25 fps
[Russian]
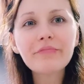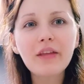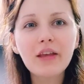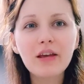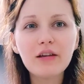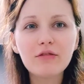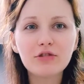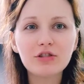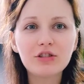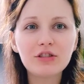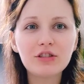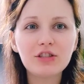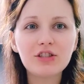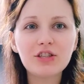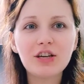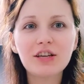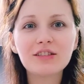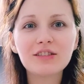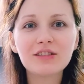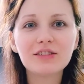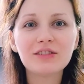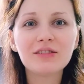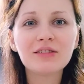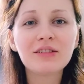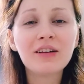И вот
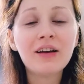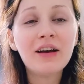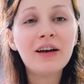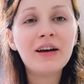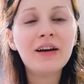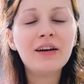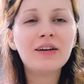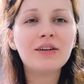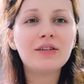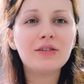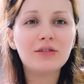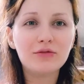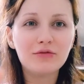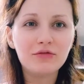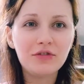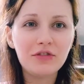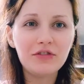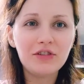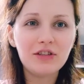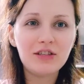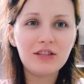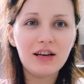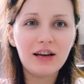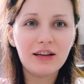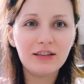сейчас вы
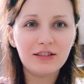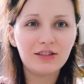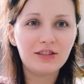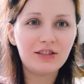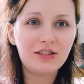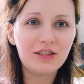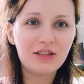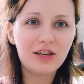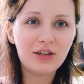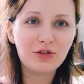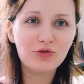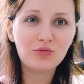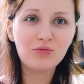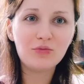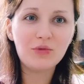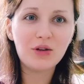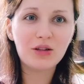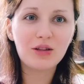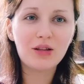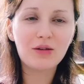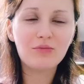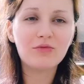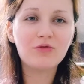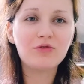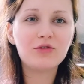видели, они сидят у меня
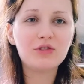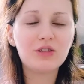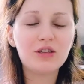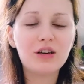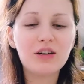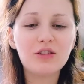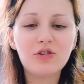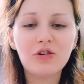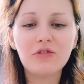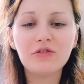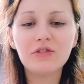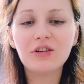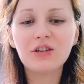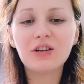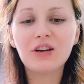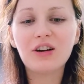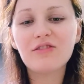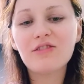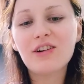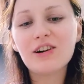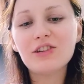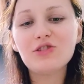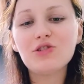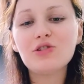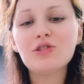там в изголовье
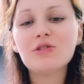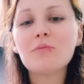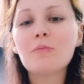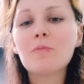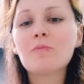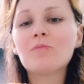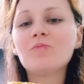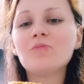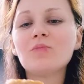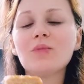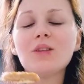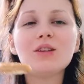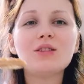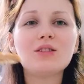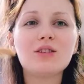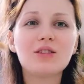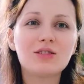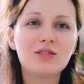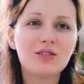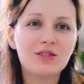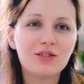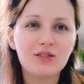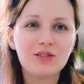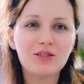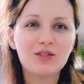кровати и,
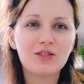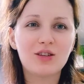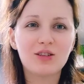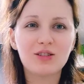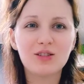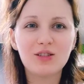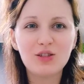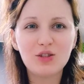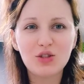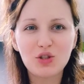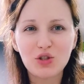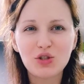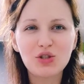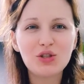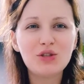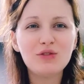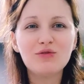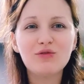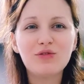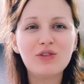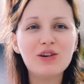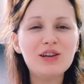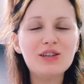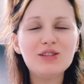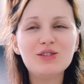так сказать,
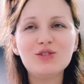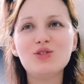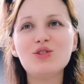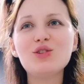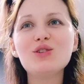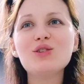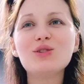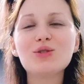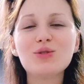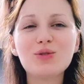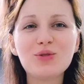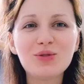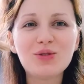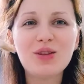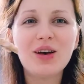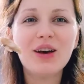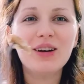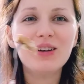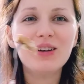символизируют